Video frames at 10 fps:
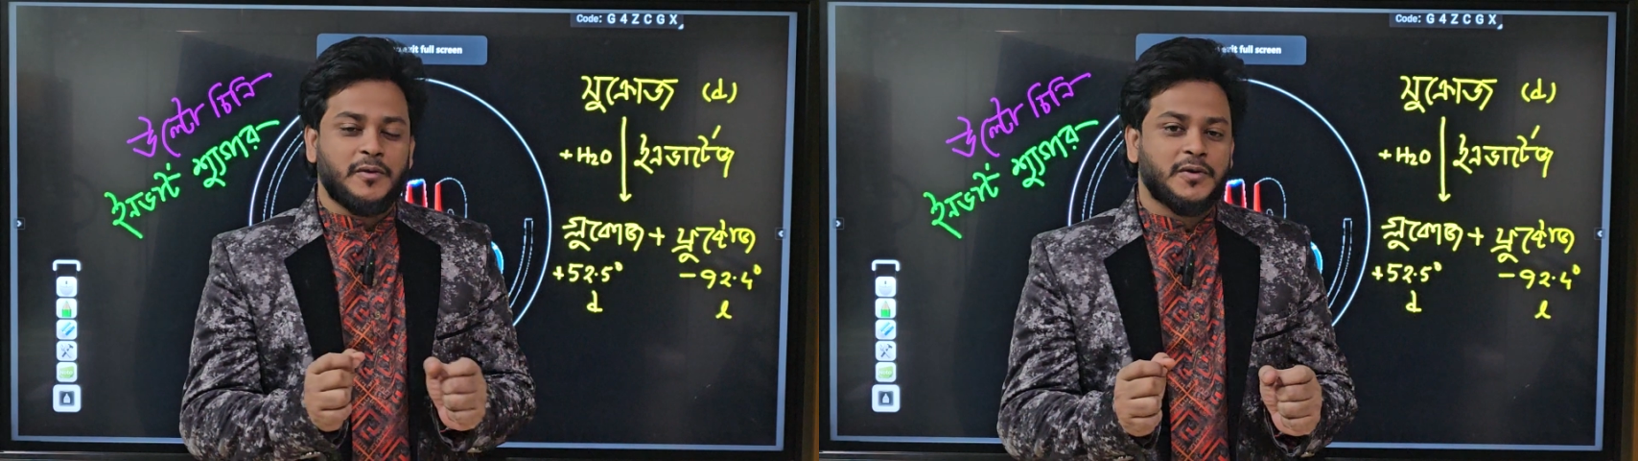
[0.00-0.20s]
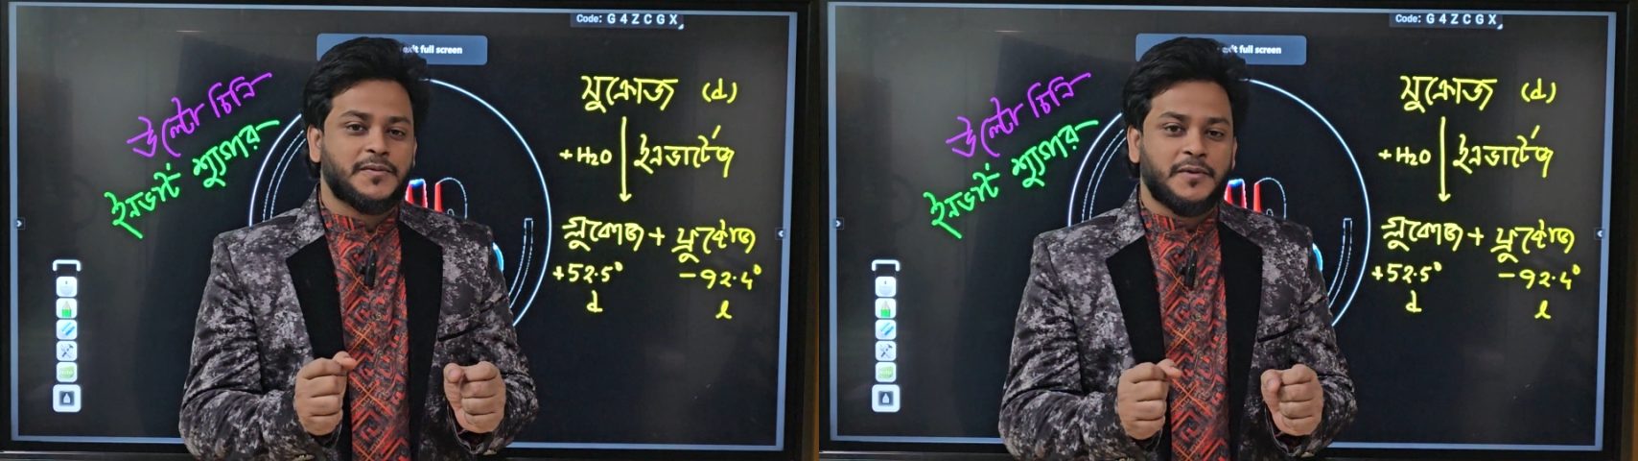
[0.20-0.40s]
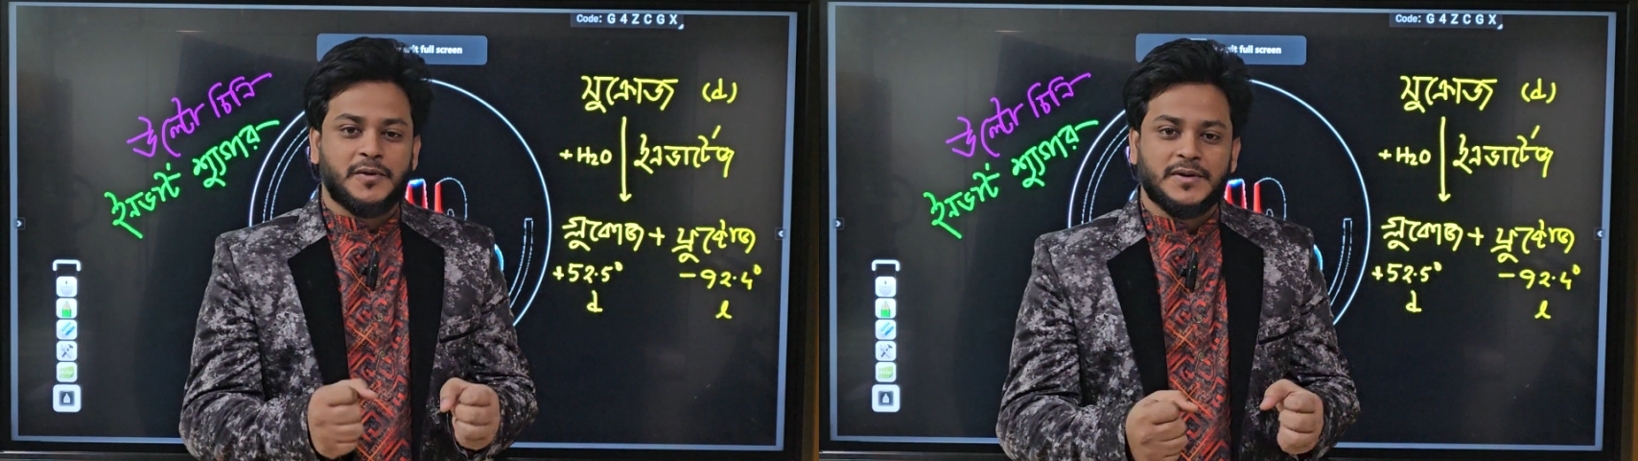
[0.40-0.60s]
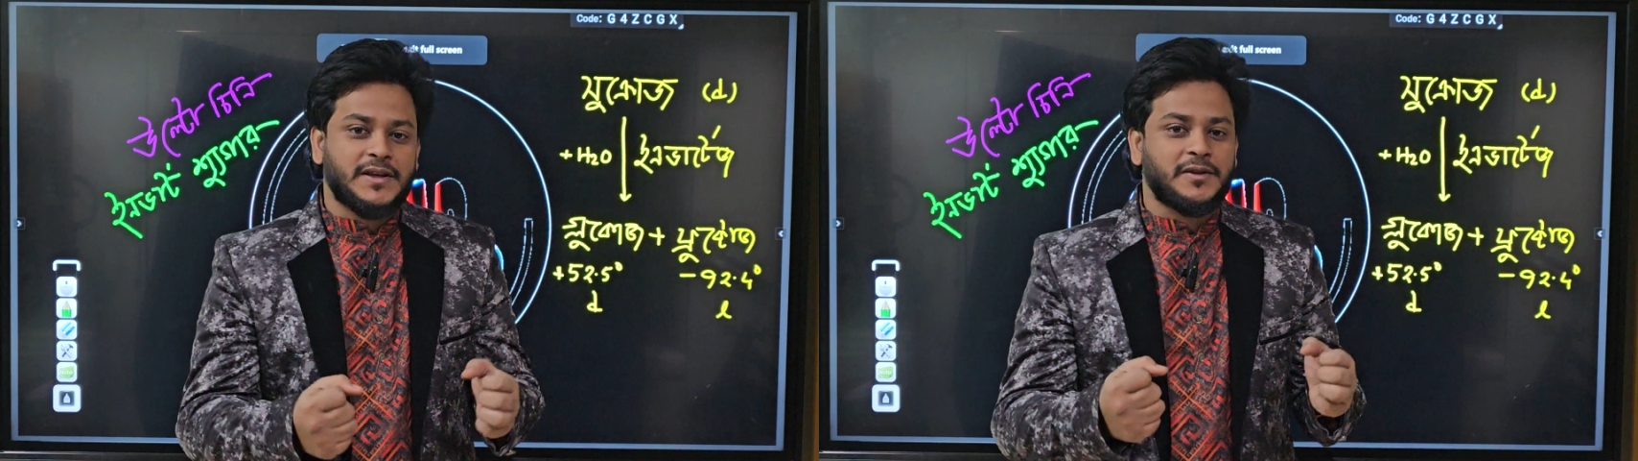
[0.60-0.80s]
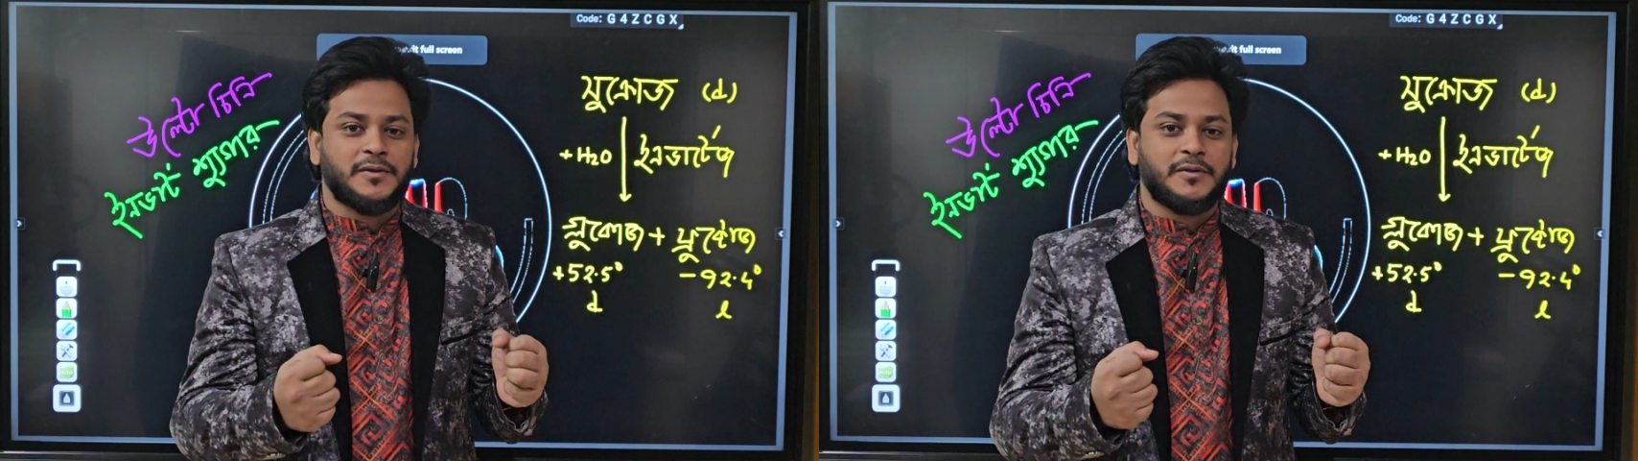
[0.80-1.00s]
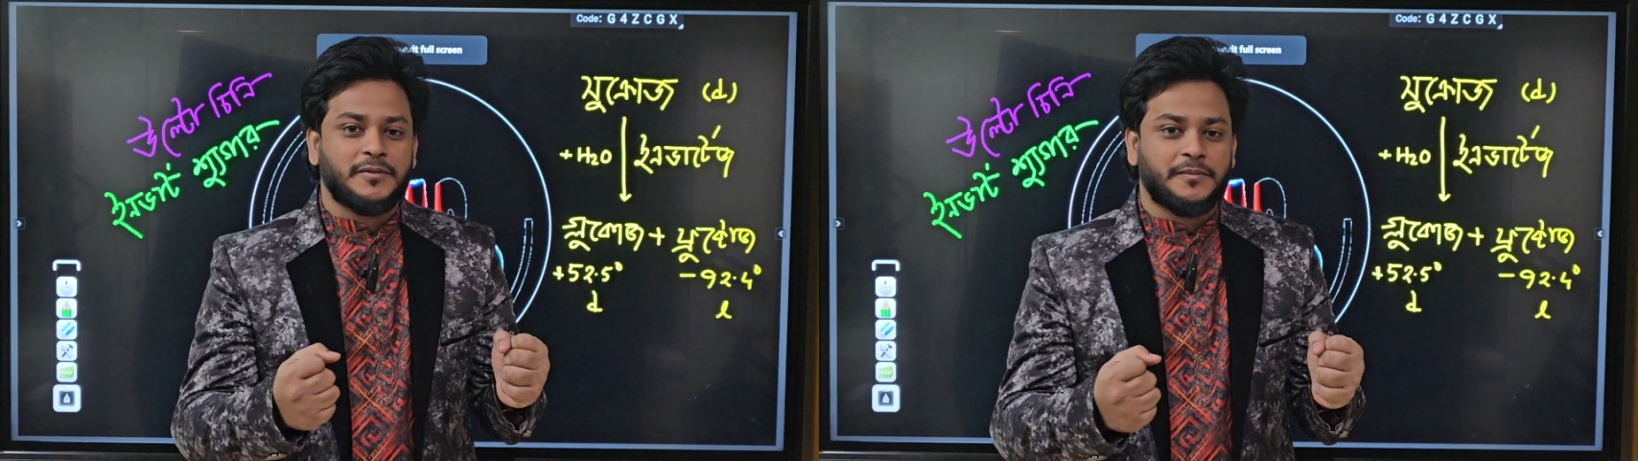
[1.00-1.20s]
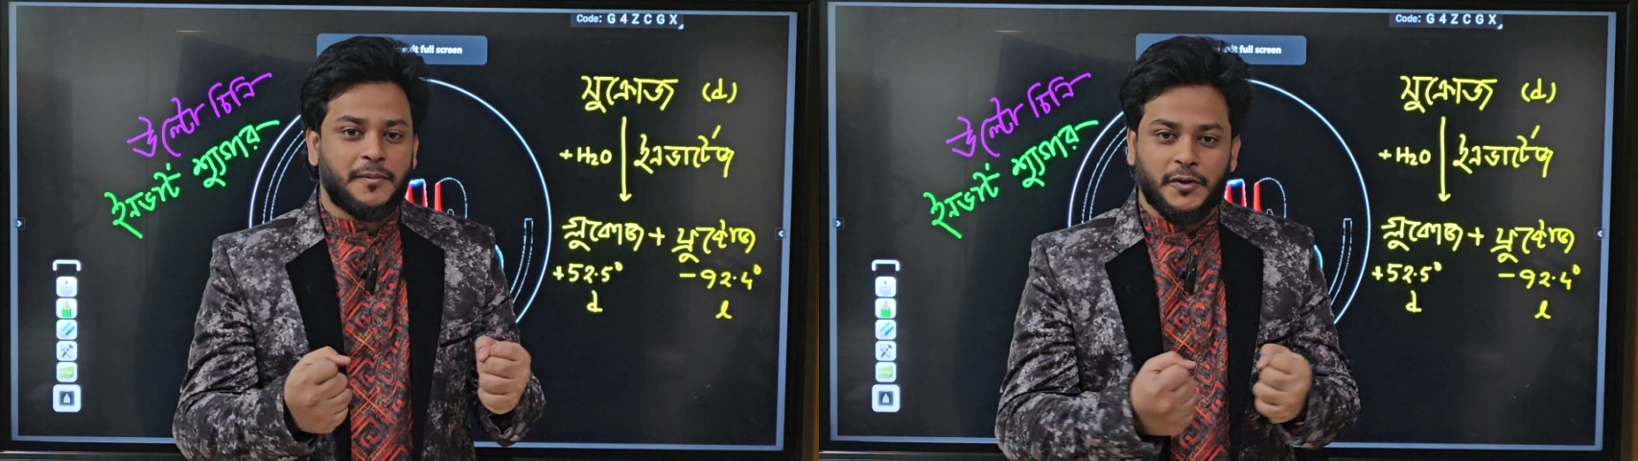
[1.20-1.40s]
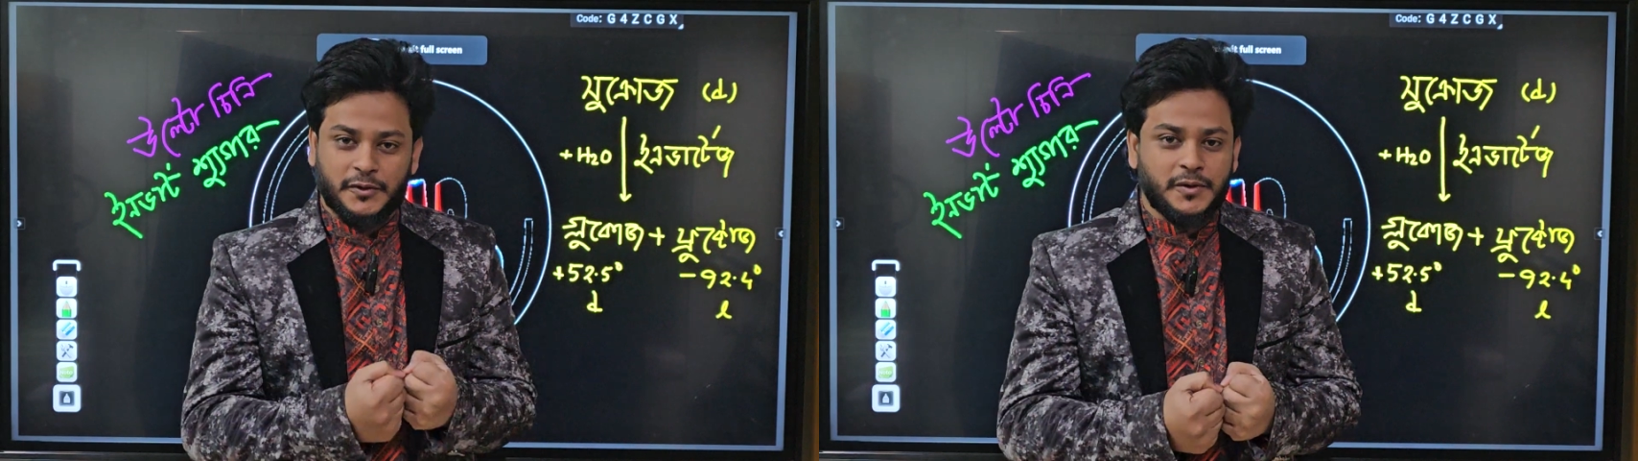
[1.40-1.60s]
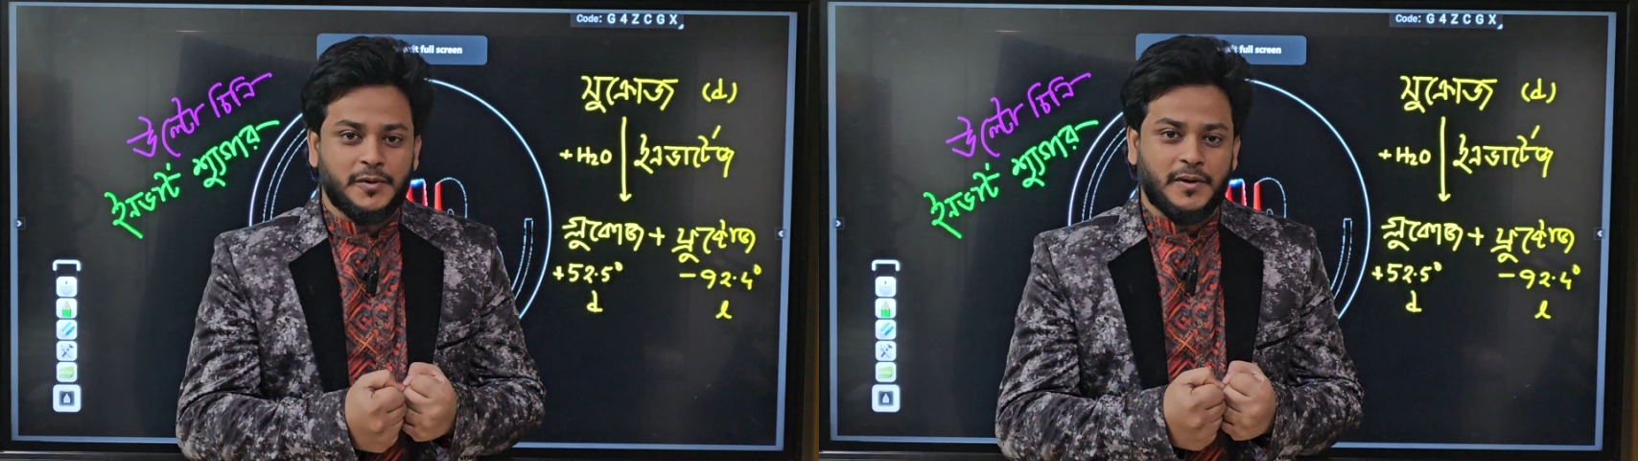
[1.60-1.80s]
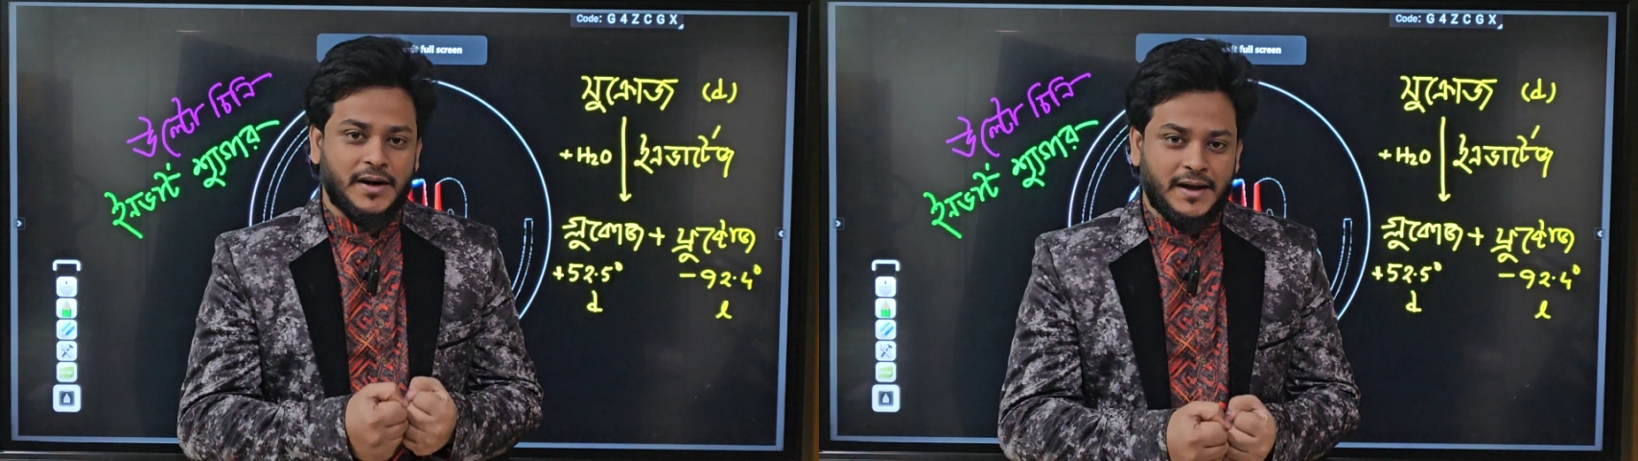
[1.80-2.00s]
গ্লুকোজ ফ্রুক্টোজ কিন্তু বন্ধন
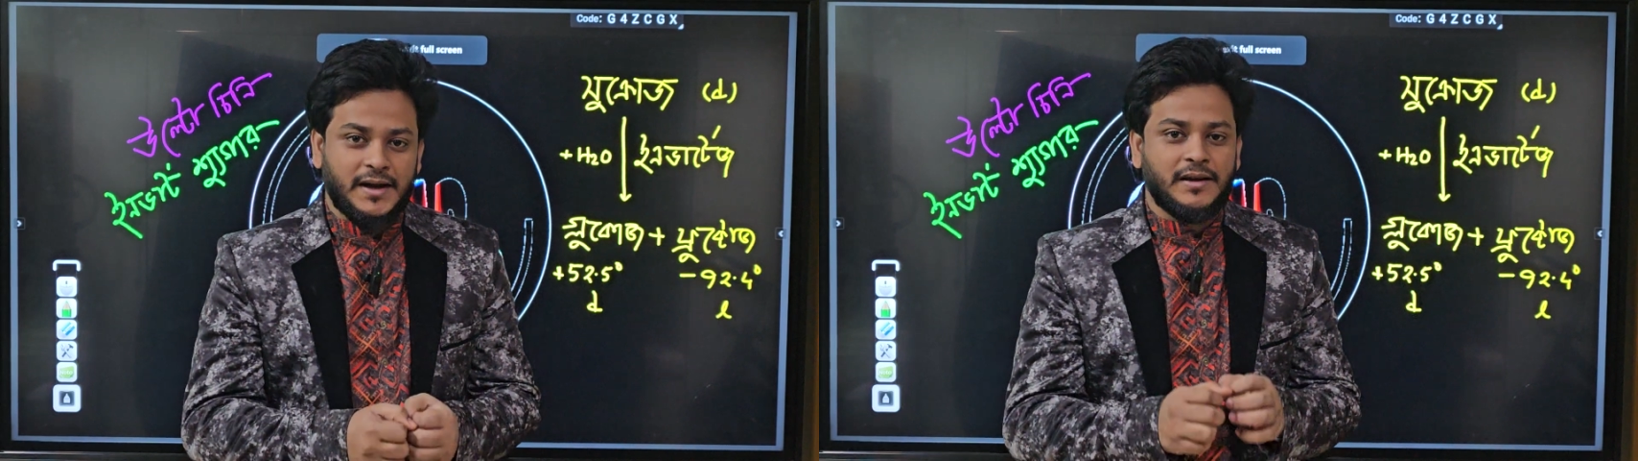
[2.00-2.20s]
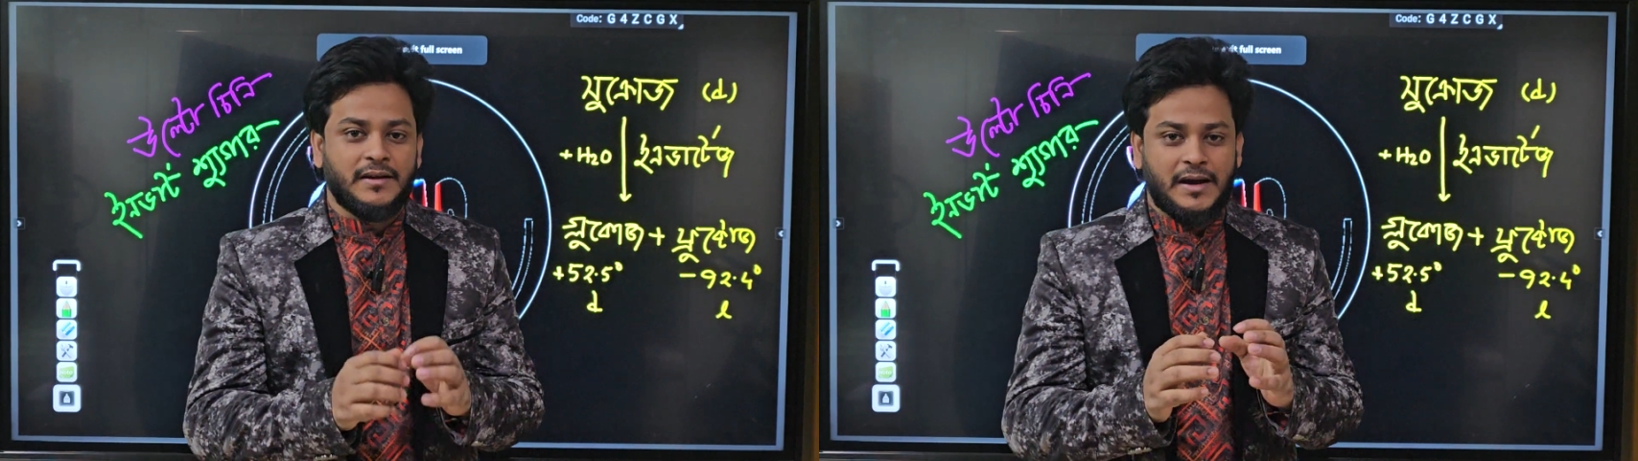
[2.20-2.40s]
করে নাই